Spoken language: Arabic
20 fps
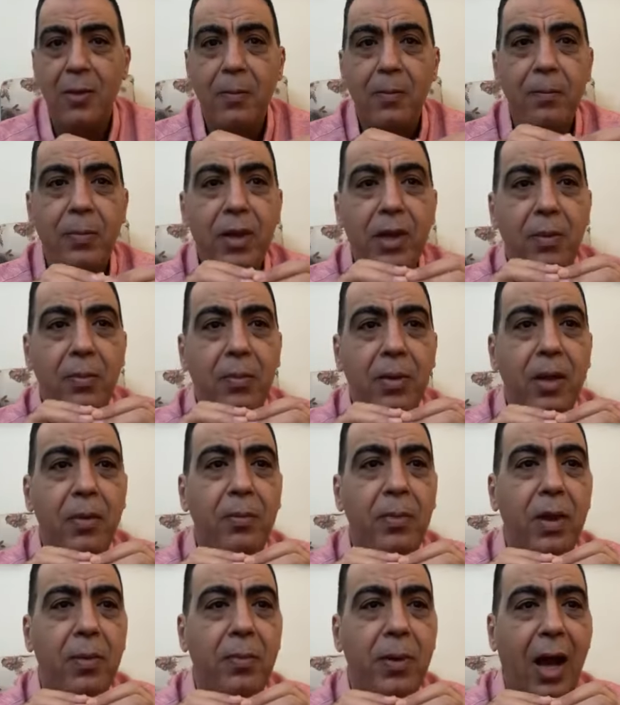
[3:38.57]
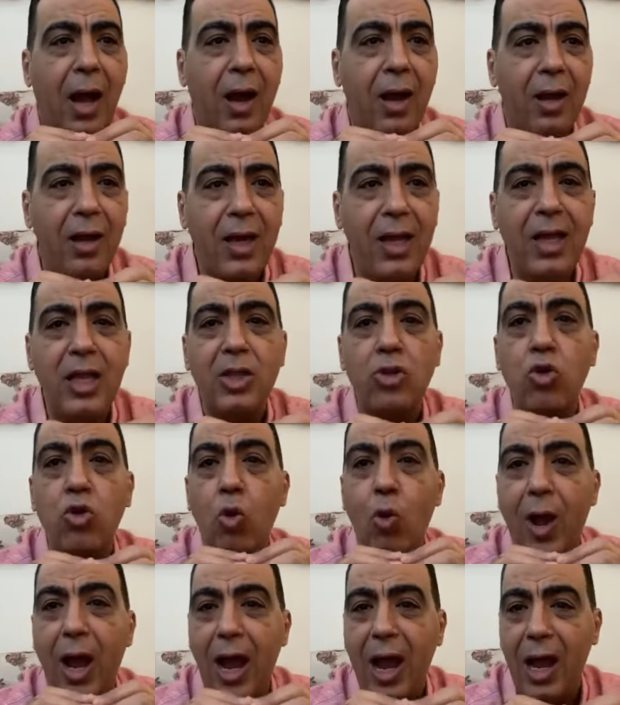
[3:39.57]
ب ب ب بعقليه
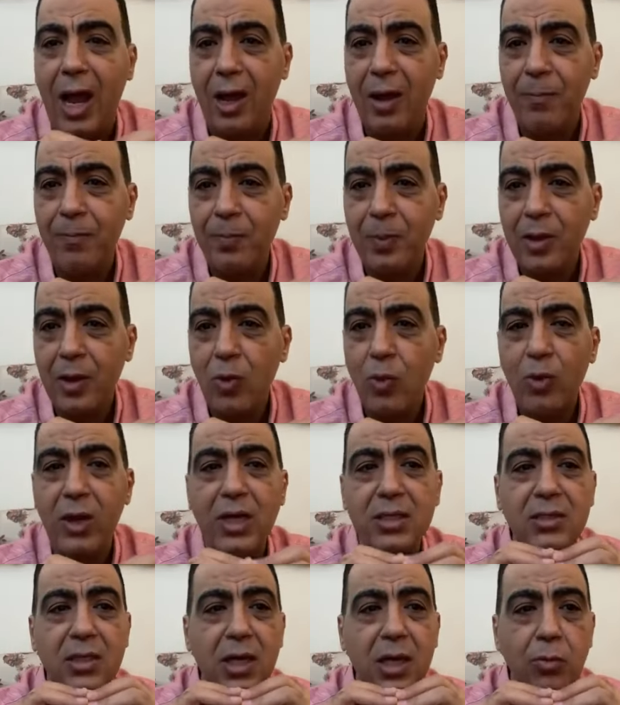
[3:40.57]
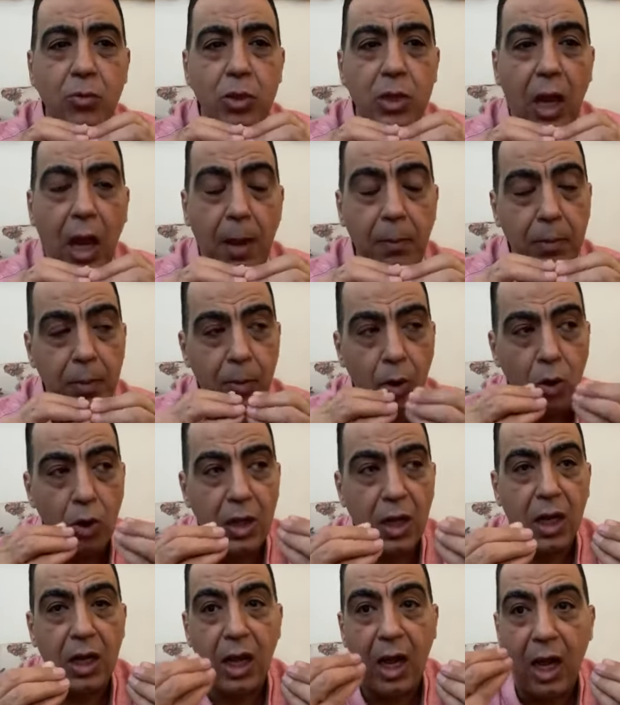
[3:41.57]
هواه وناس غير يا عم
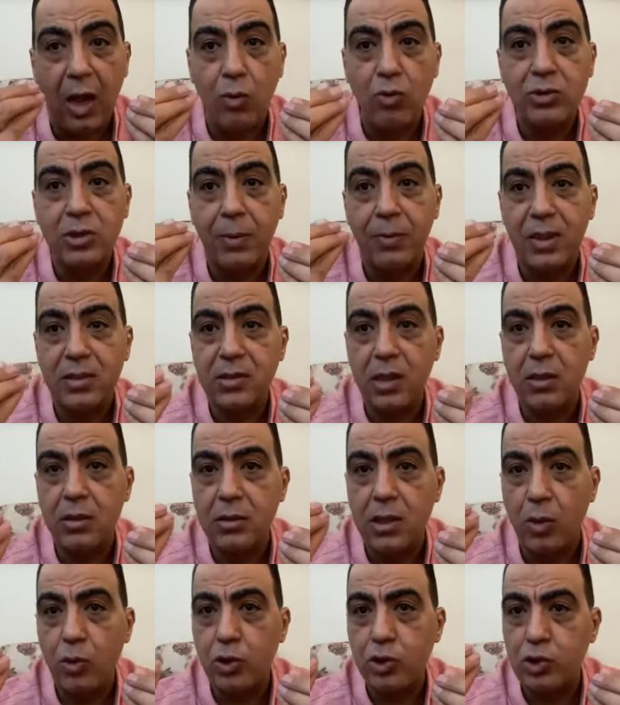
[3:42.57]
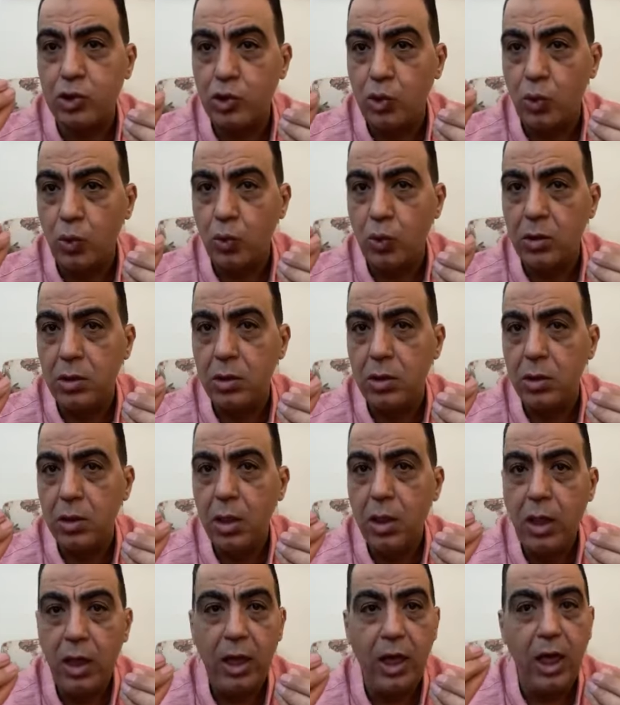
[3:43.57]
بقول لك عاوز ابقى زي الدوري السعودي
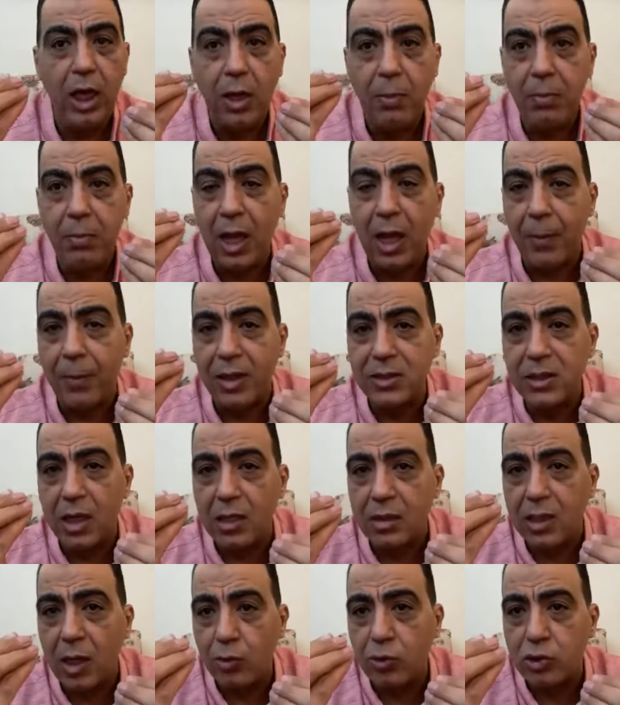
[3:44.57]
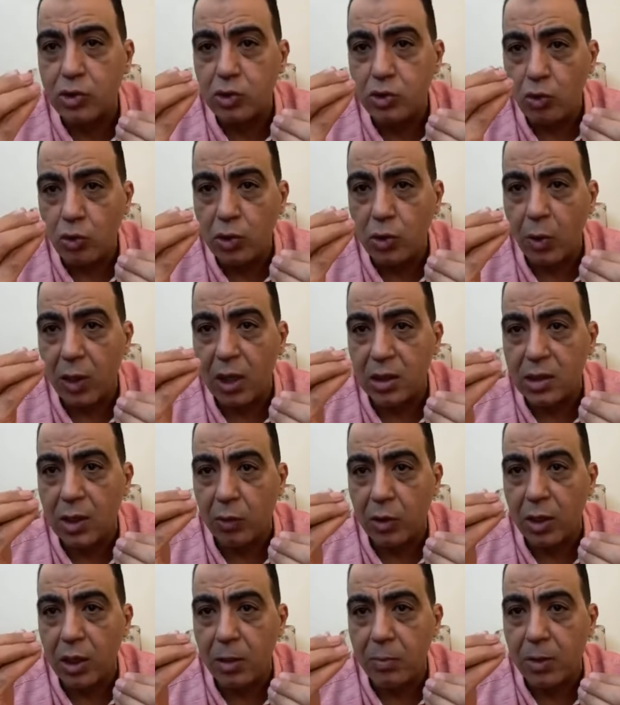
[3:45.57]
حلمي ابقى زي الدوري السعودي ولا
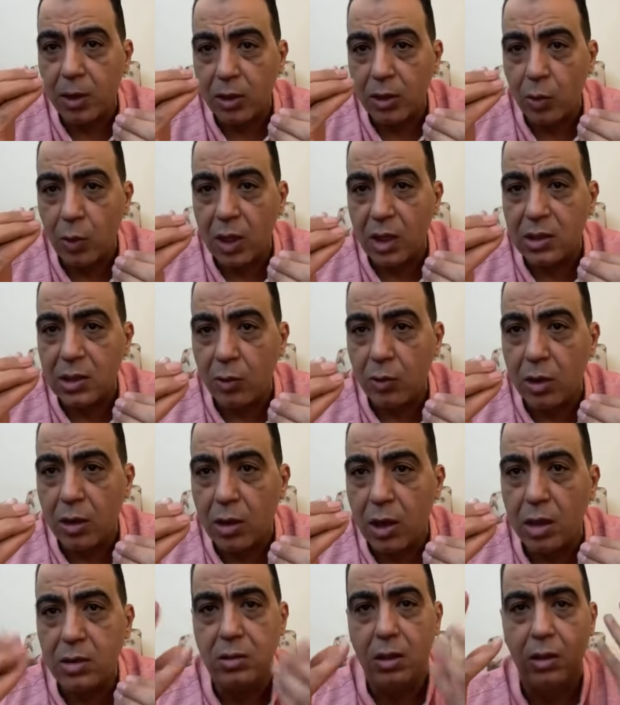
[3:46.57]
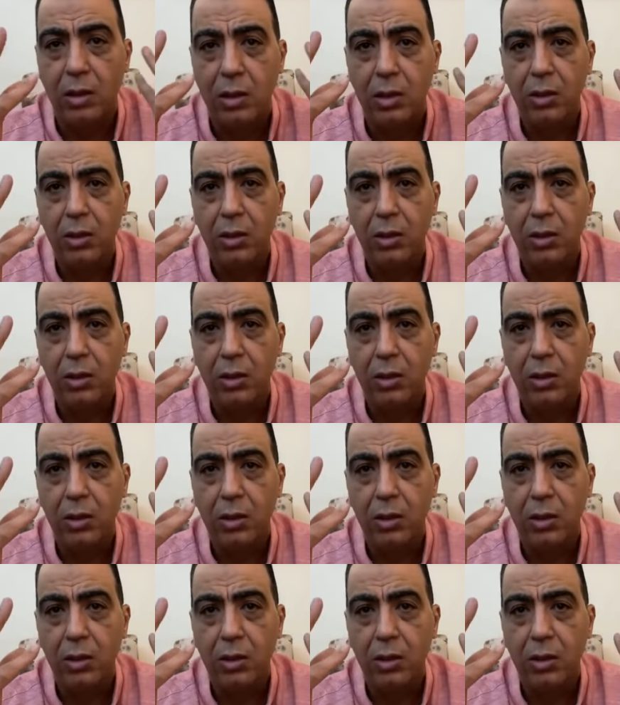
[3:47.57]
الدوري الاماراتي ولا الدوري القطري